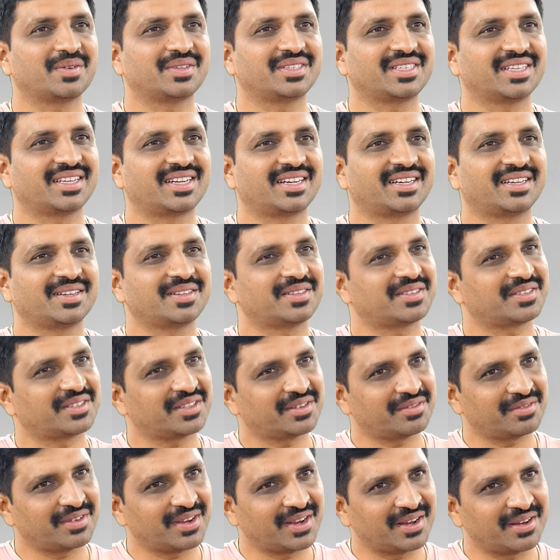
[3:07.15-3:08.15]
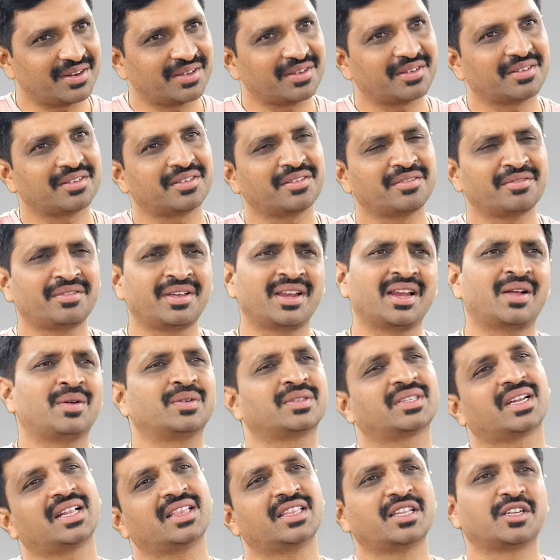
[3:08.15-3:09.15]
వచ్చే రిటర్న్స్ తో
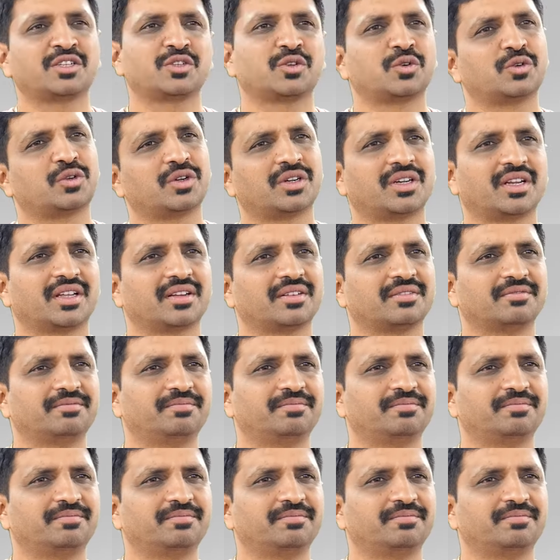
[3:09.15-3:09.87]
వీళ్ళు అవసరాలు